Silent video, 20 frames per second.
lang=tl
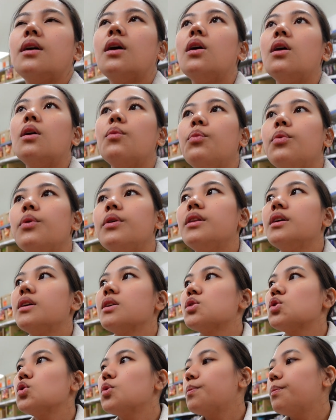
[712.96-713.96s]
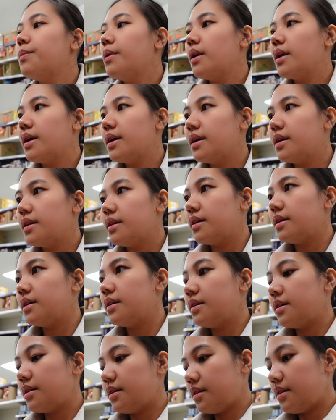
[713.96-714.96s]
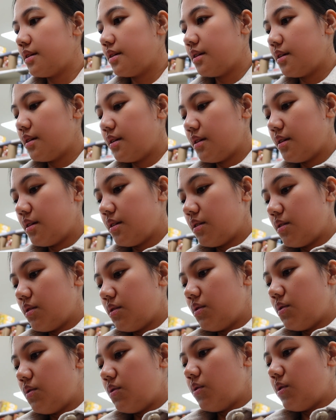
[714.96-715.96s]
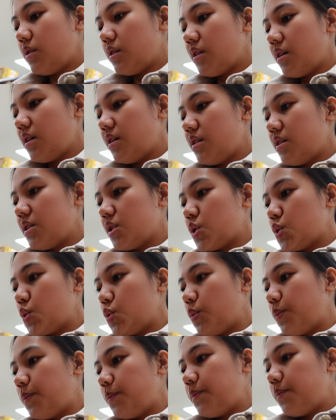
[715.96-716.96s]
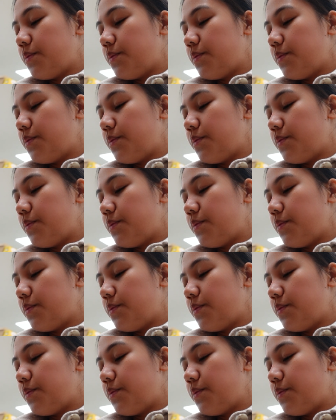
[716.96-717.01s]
Oh, pwedeng soup pala yan. Kuha tayo ng soup.